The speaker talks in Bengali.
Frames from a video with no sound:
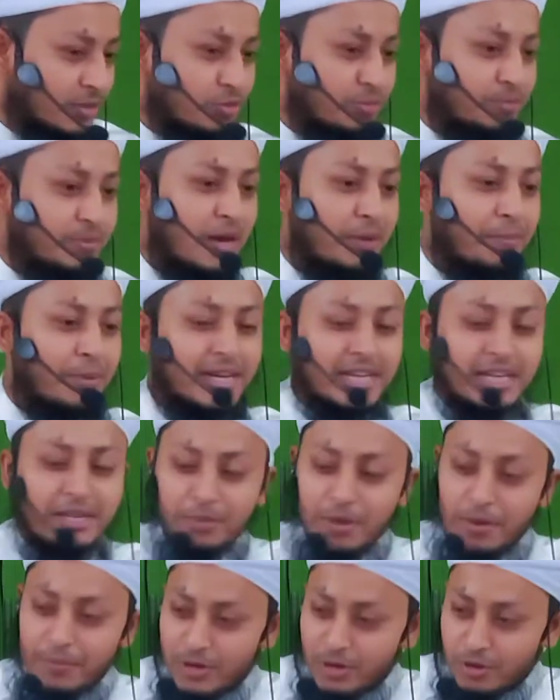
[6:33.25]
তুমি আবার
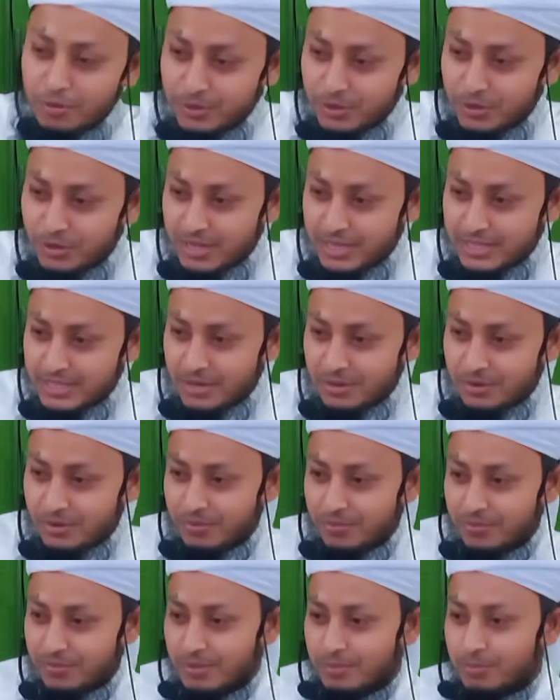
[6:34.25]
কিভাবে নবী হয়ে যাও
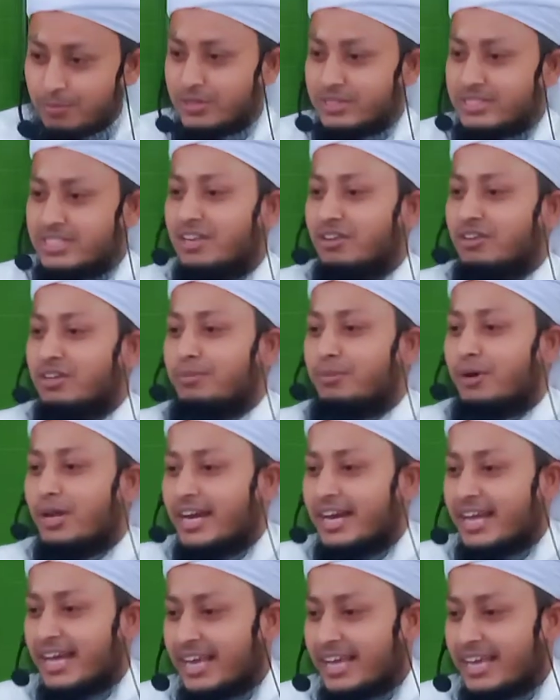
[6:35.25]
বলছিল কি
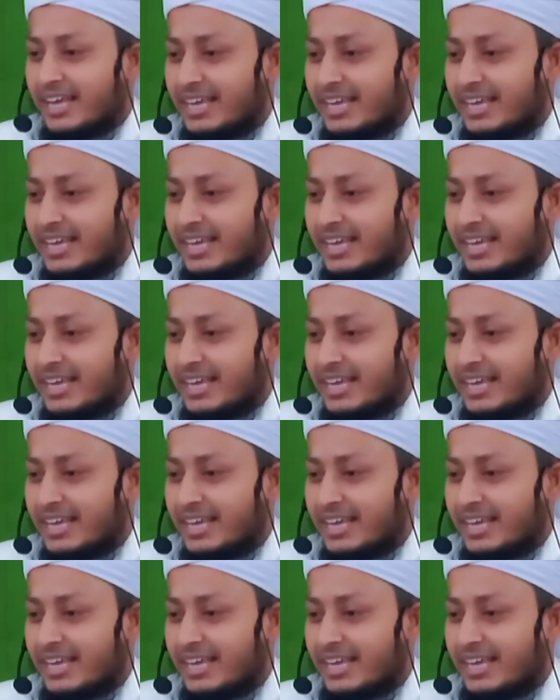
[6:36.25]
বলে নাই